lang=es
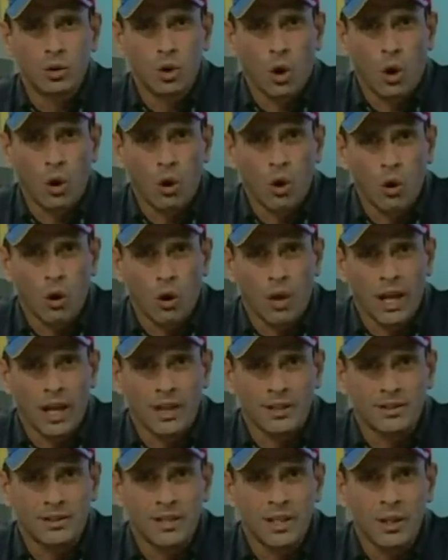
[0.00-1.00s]
todo lo
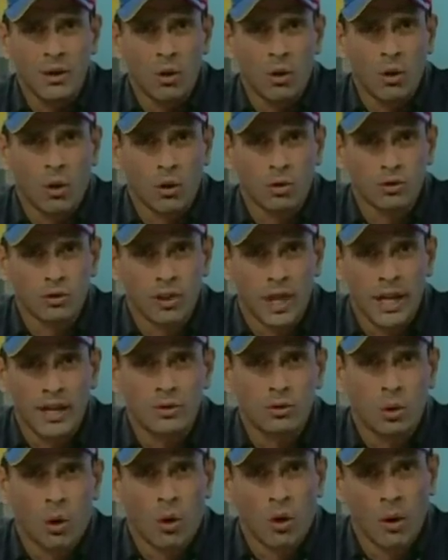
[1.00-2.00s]
que han sido los
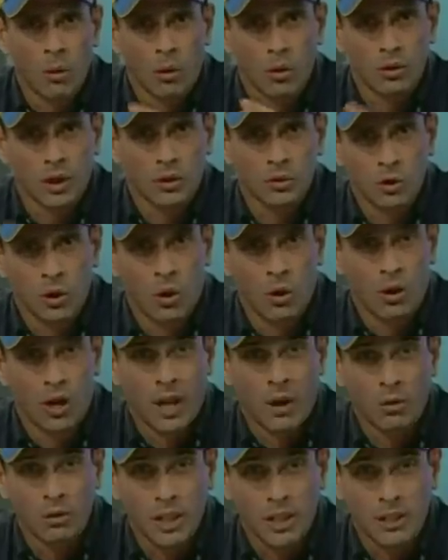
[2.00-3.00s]
centros de votación,
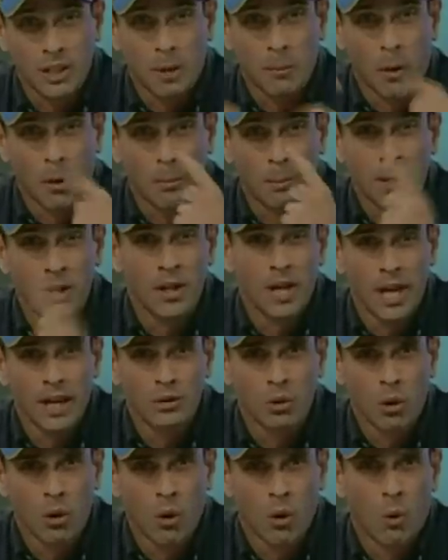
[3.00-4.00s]
que es donde estamos
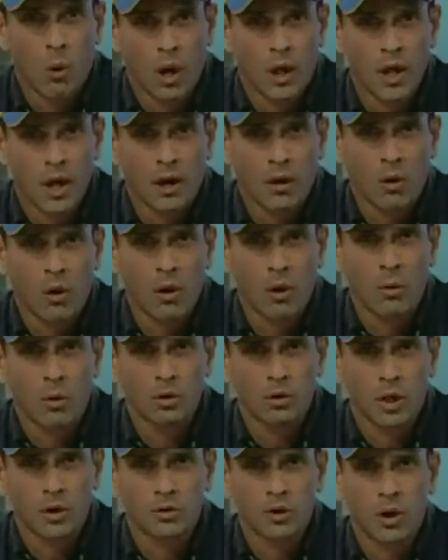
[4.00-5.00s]
pidiendo los cuadernos de
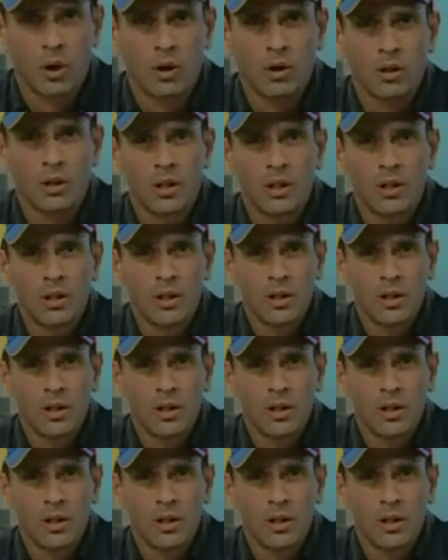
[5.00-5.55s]
votación,